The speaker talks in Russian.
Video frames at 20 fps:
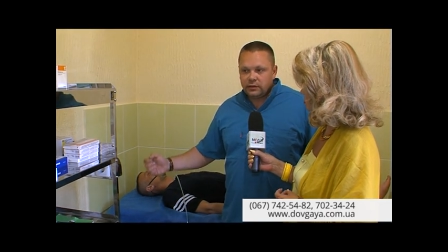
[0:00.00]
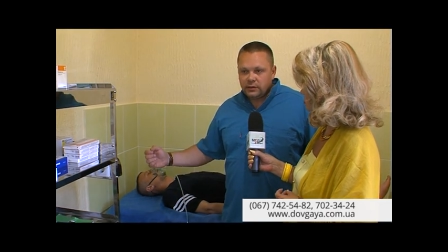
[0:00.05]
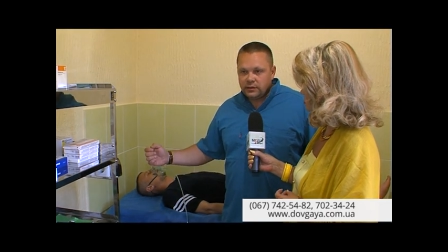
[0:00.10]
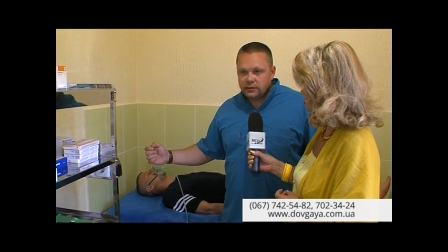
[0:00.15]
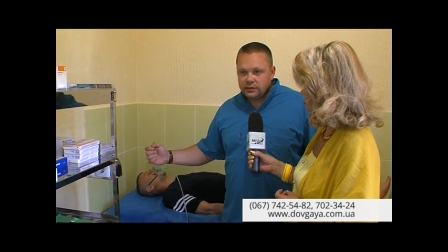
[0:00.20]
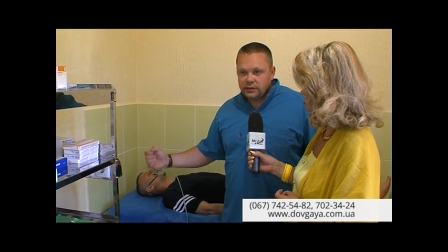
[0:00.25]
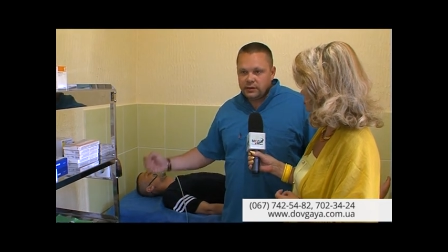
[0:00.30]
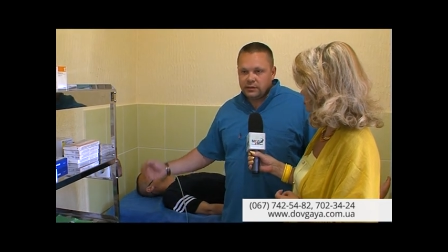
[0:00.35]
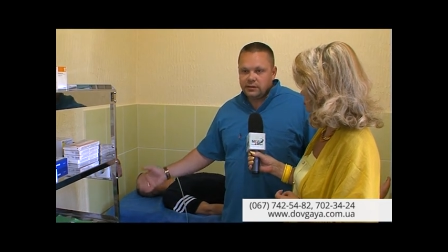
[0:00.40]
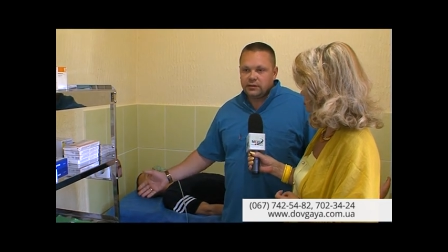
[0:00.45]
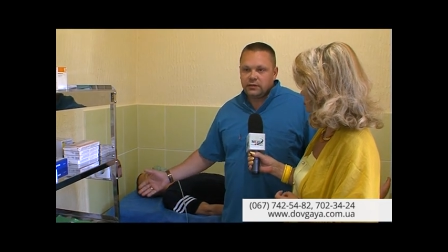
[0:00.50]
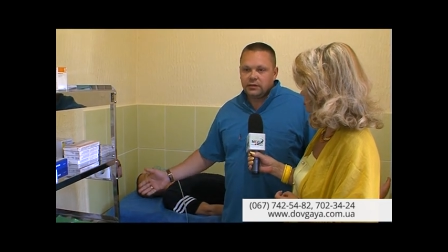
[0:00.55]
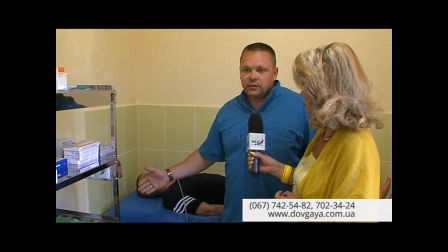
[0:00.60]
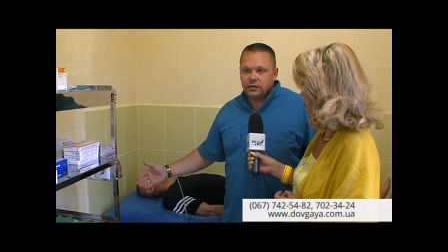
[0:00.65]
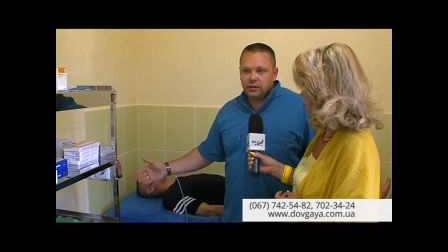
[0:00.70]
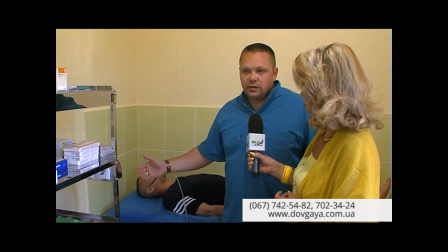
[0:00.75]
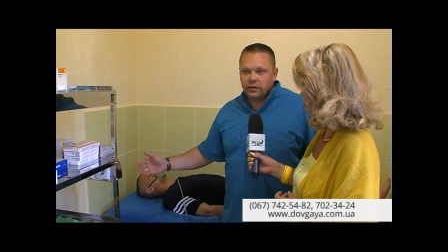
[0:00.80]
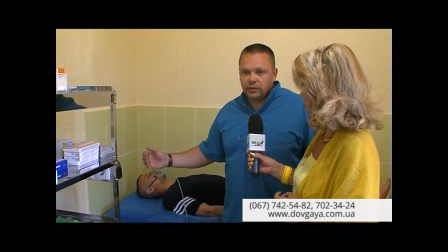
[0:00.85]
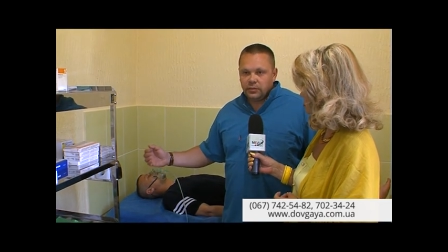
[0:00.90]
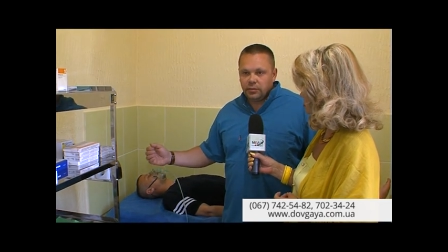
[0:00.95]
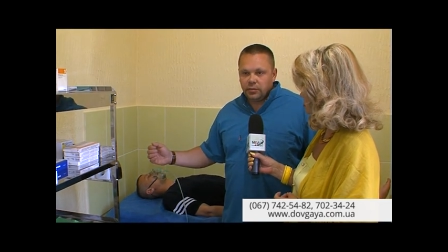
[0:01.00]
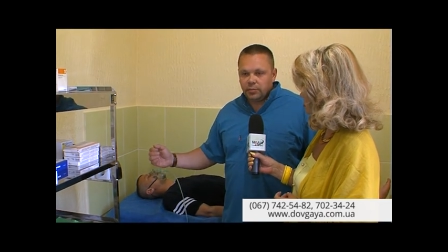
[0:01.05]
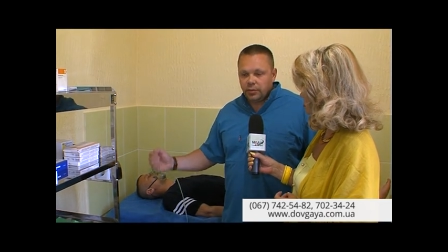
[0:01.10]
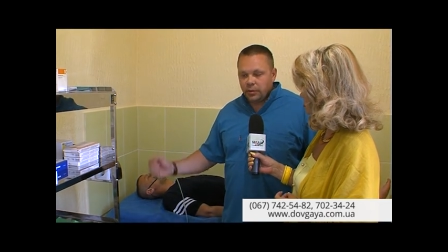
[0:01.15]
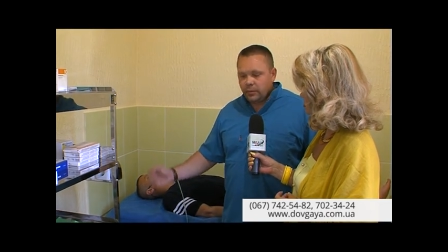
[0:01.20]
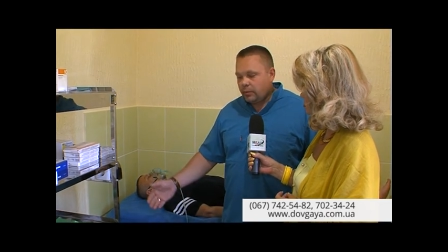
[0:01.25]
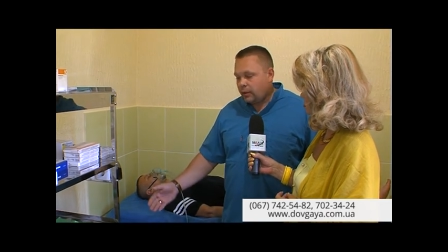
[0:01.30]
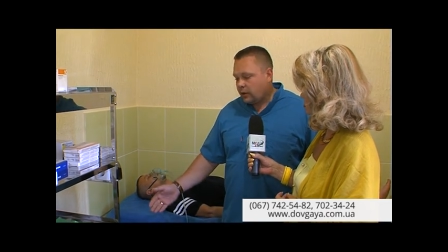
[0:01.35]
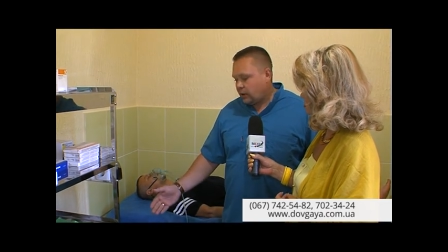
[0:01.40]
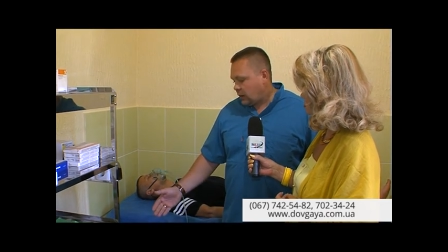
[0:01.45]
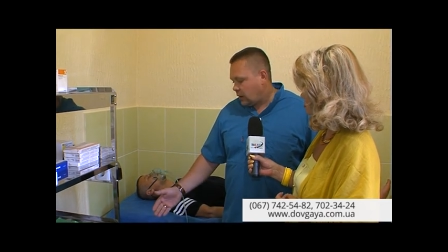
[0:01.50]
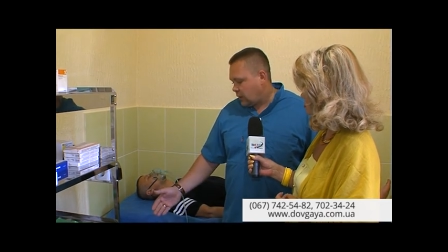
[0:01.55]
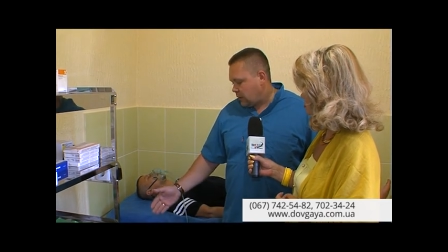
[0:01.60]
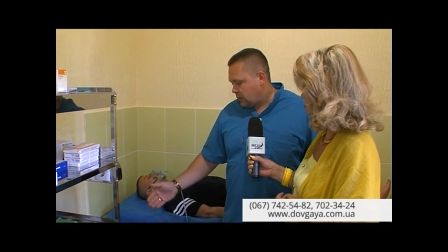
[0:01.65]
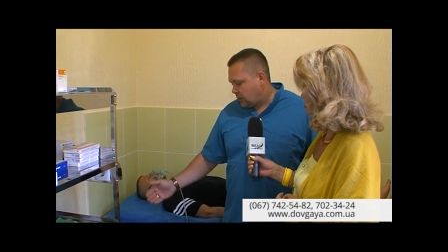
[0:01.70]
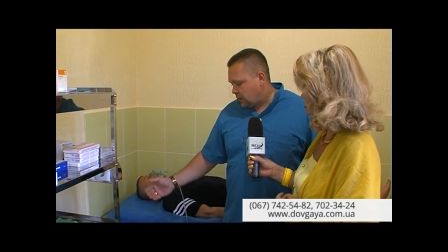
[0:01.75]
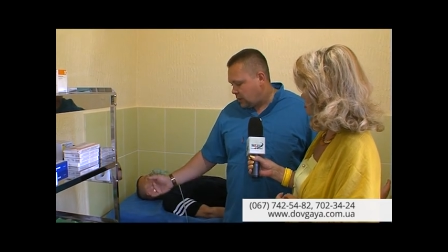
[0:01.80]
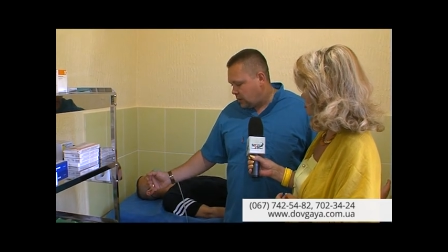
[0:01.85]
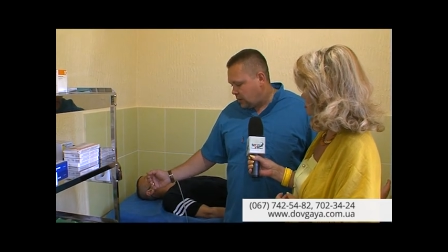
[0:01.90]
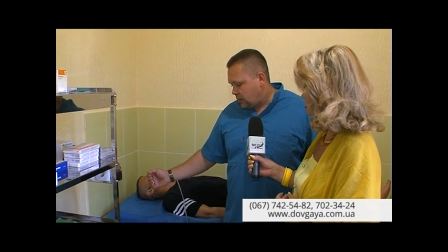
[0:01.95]
здесь при
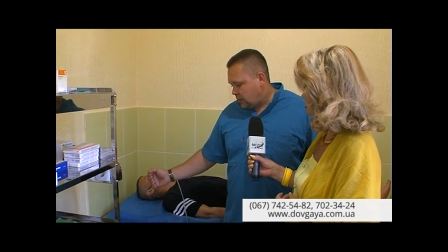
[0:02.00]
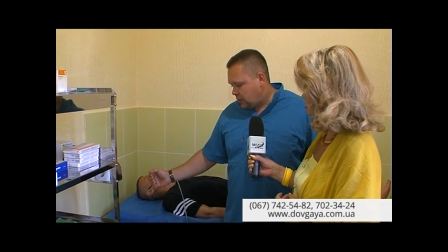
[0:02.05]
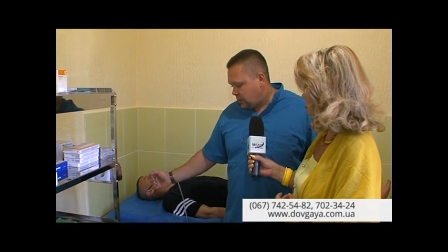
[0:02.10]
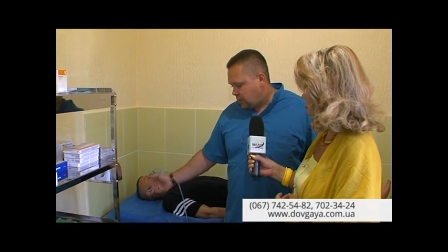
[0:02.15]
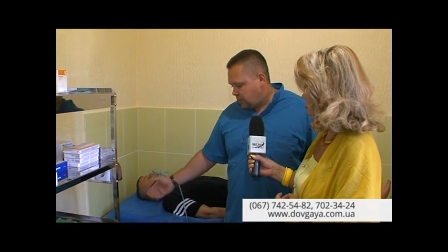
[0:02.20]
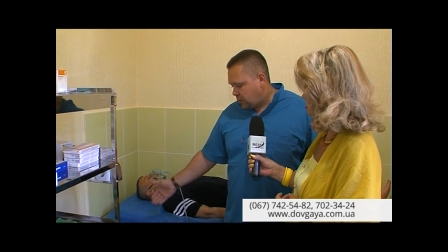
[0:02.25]
барокамере и